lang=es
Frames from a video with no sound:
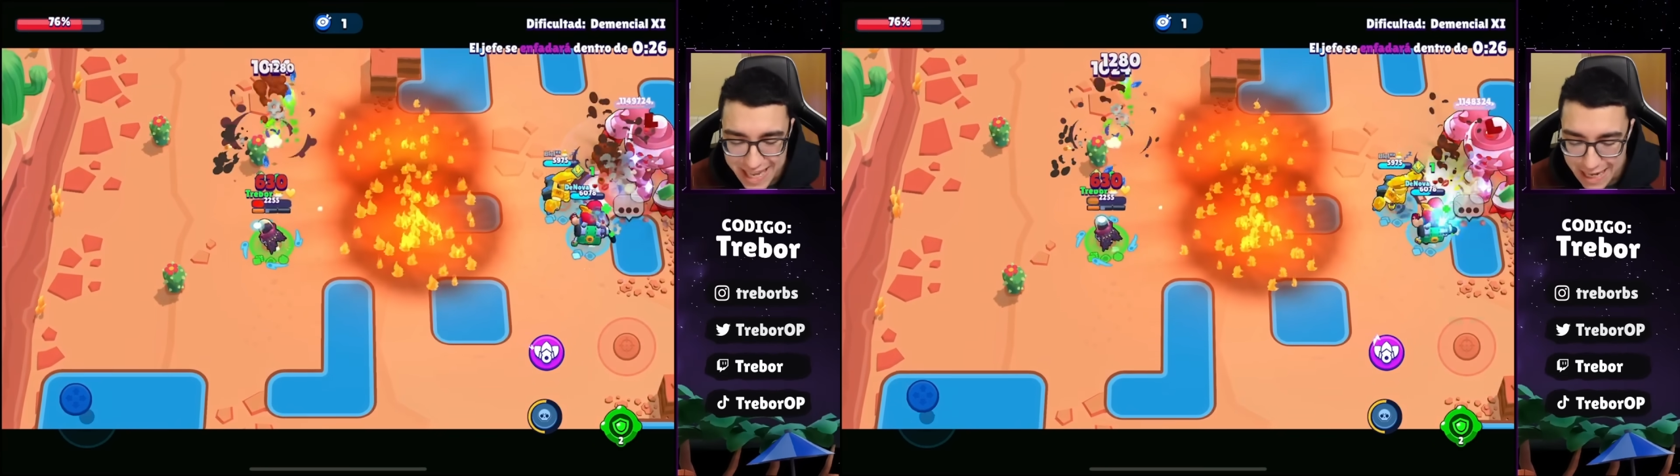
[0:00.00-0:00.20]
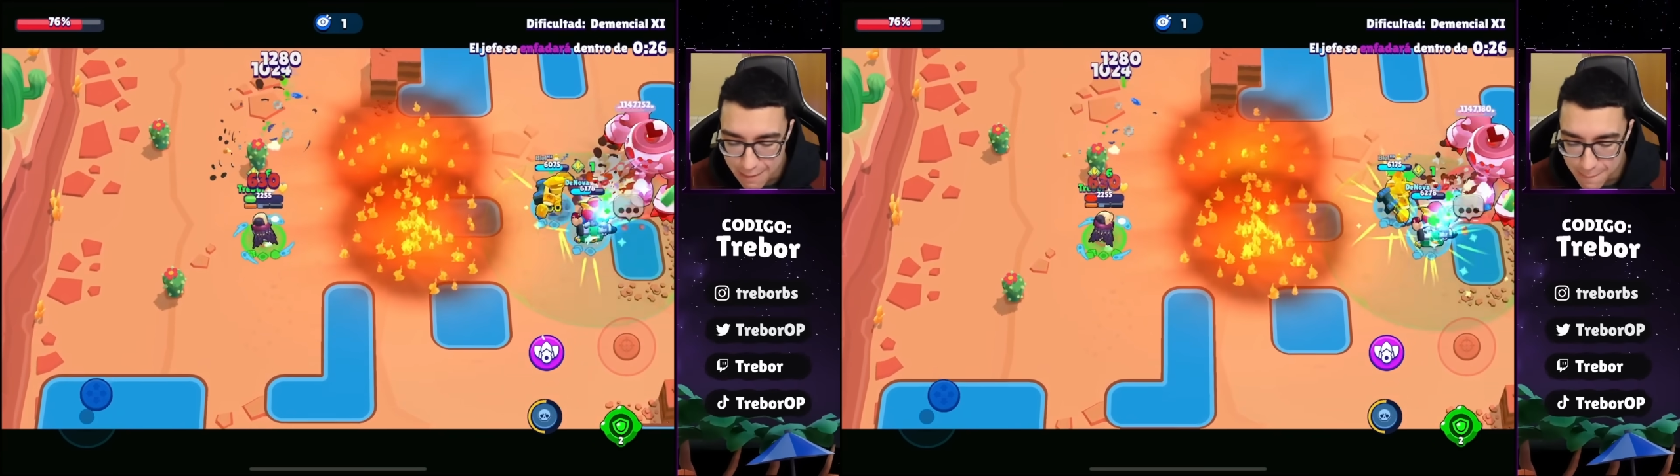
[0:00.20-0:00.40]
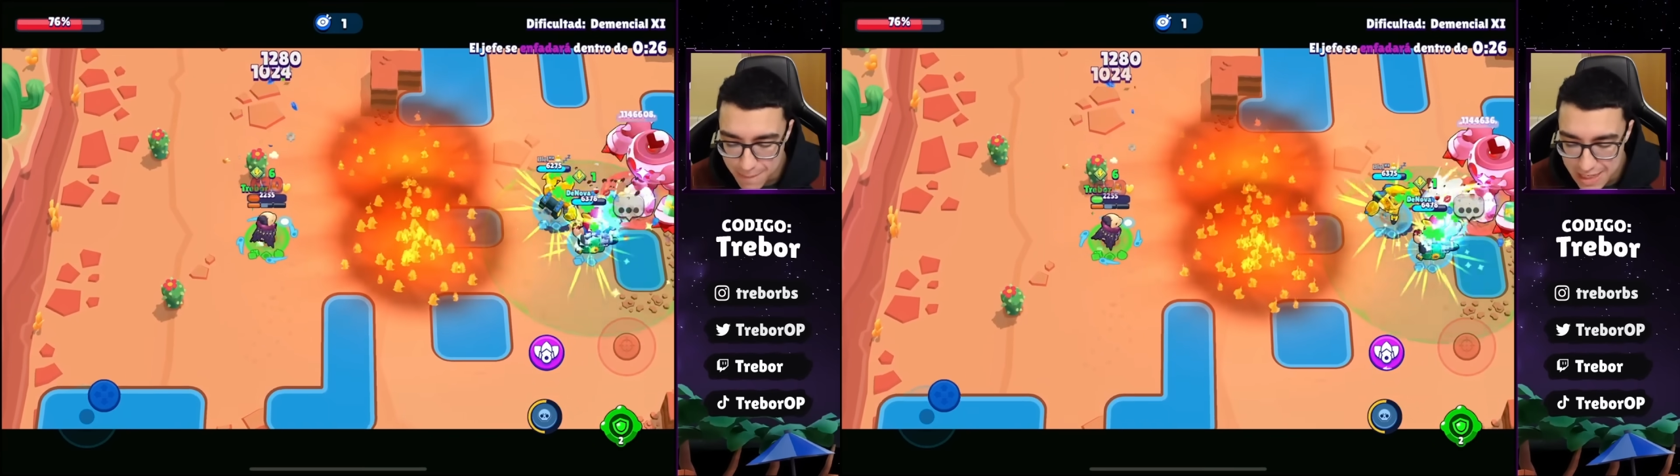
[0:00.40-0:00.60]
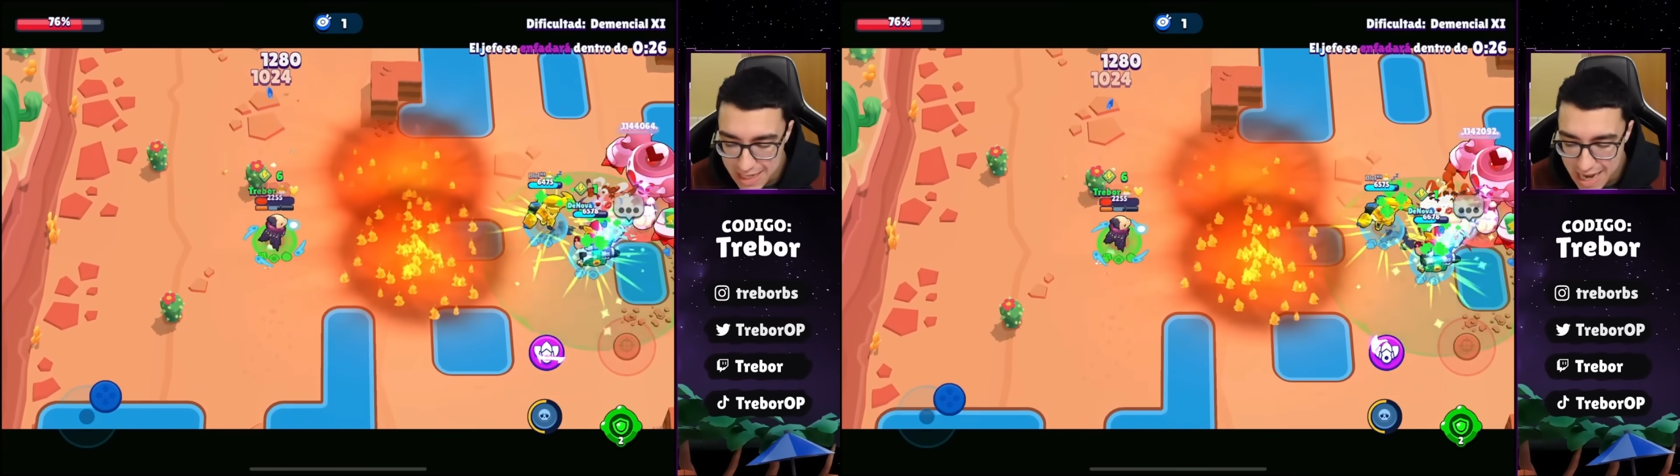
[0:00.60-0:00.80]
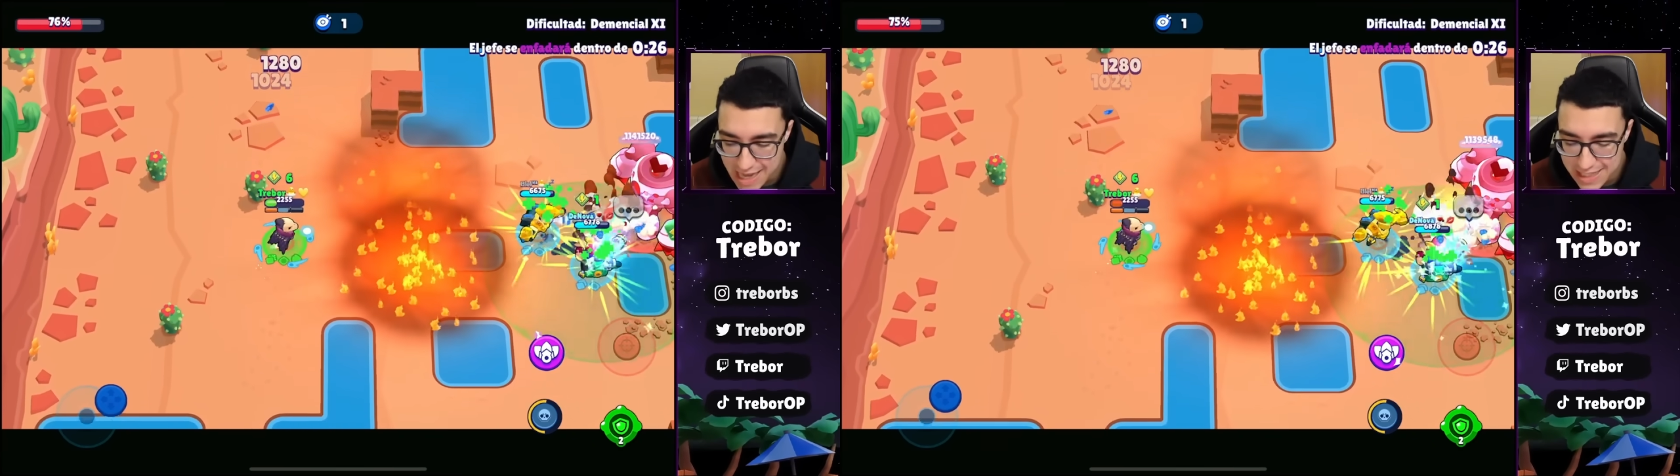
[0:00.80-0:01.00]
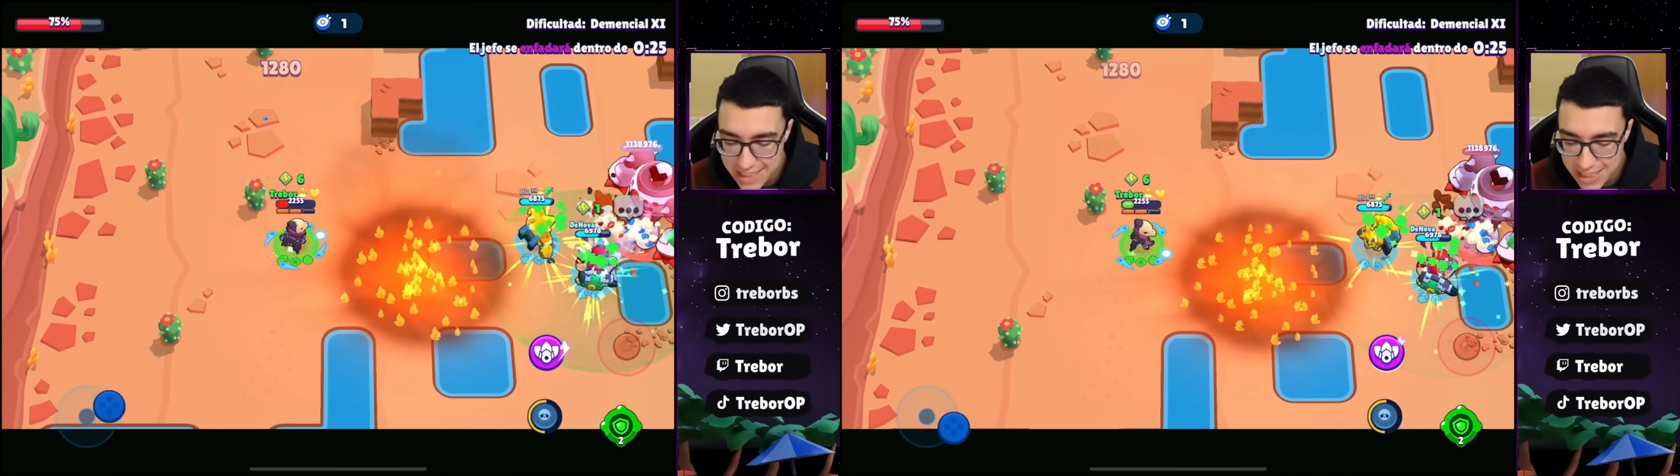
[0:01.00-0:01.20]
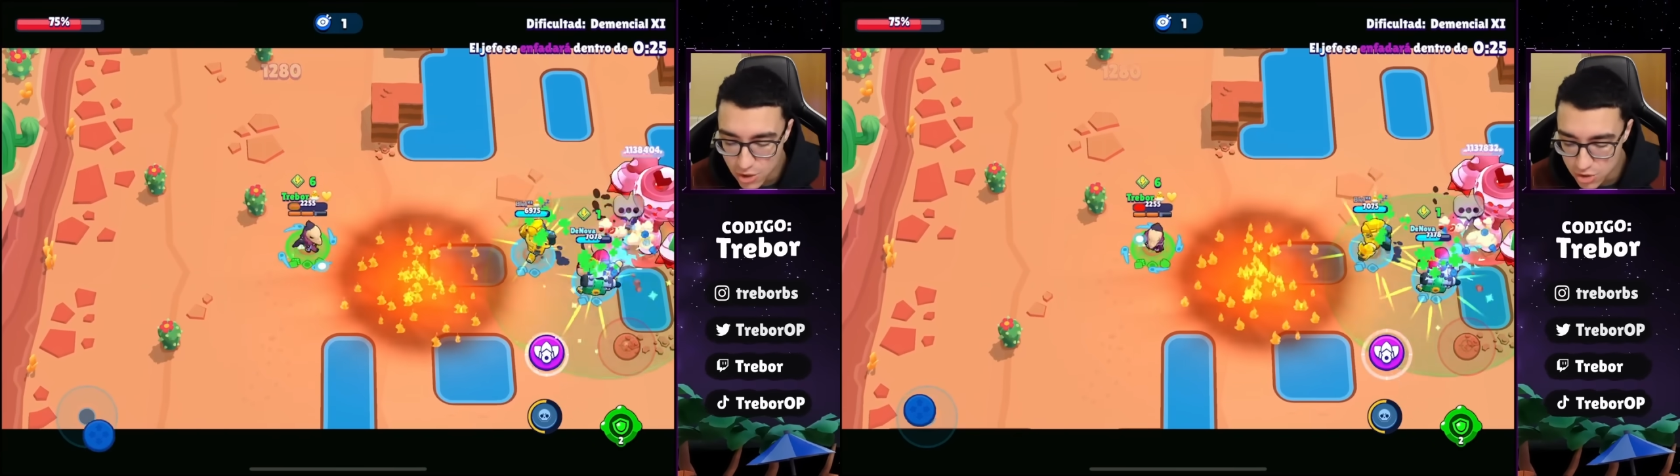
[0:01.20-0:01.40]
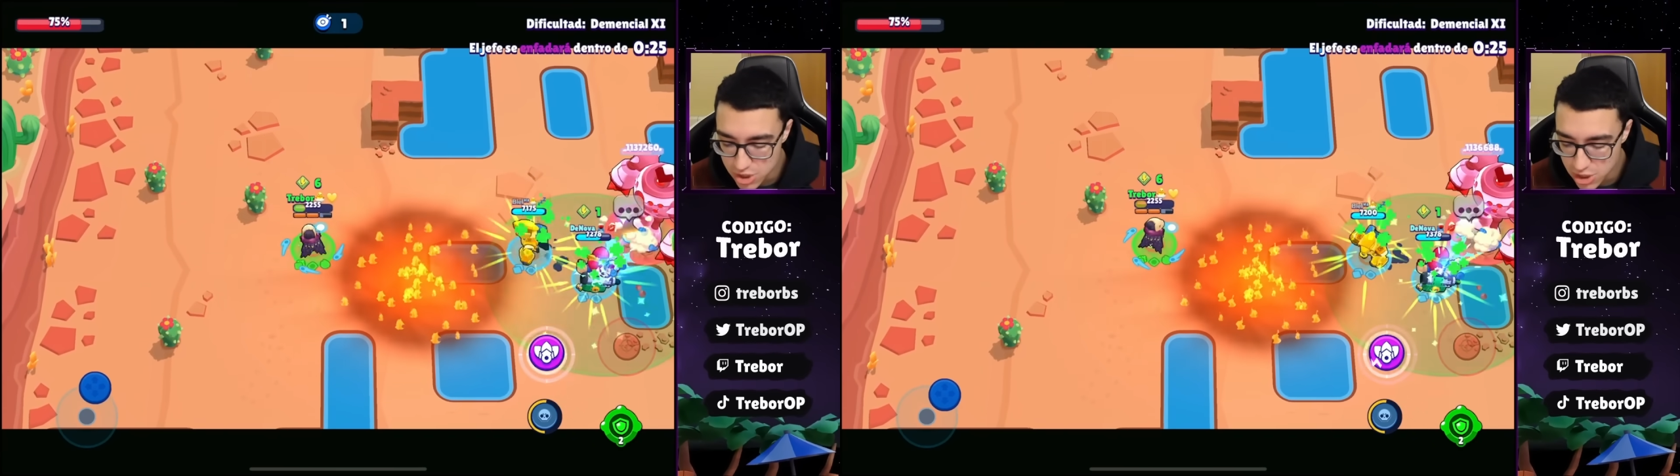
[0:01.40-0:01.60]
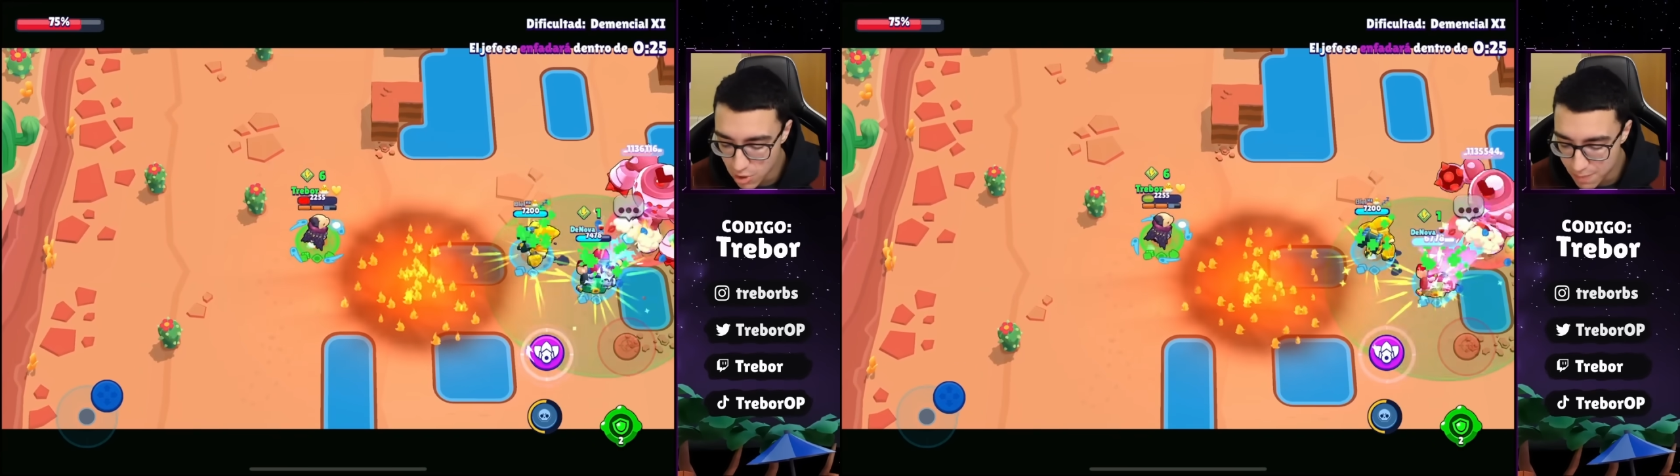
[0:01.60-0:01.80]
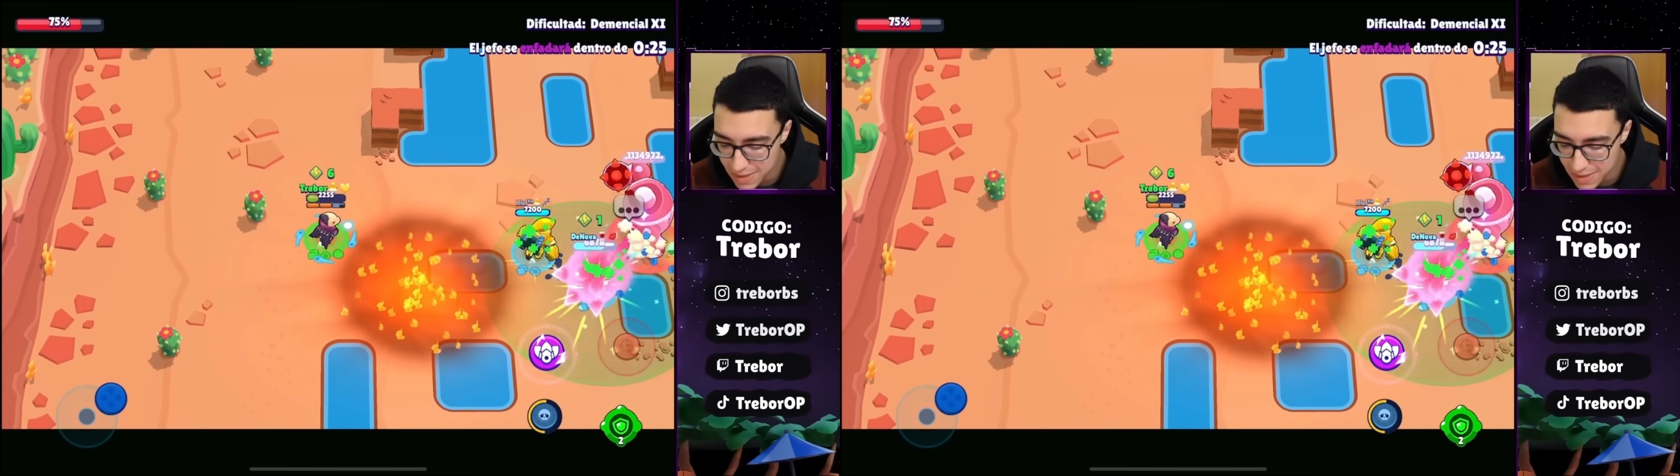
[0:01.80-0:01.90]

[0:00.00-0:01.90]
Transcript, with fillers: termina Y si consigo